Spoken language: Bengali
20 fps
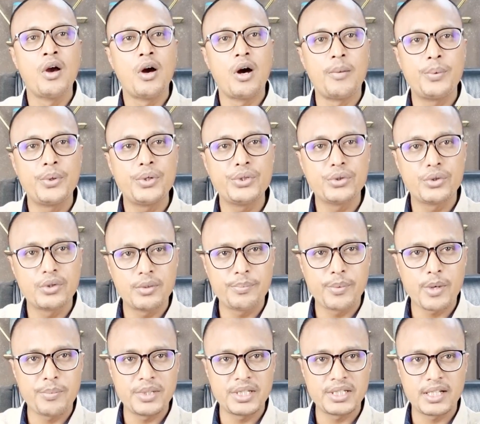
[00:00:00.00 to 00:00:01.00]
অবৈধ
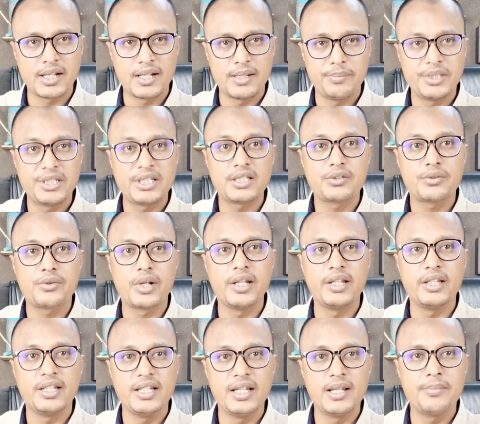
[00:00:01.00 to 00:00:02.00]
অনুপ্রবেশকারী বিশেষ করে
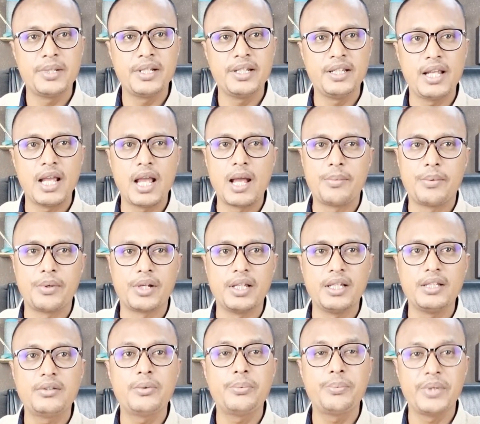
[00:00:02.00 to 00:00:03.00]
ইয়েমেনি এবং
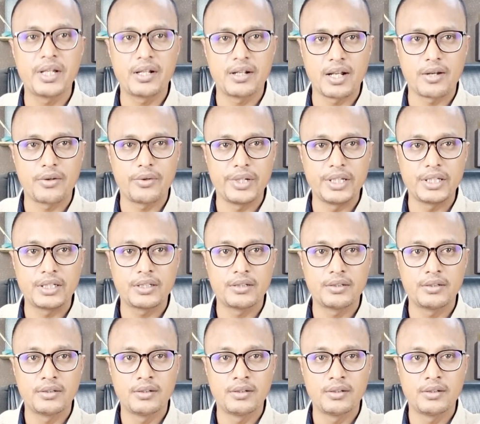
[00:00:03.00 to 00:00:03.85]
ইথোপিয়ার নাগরিক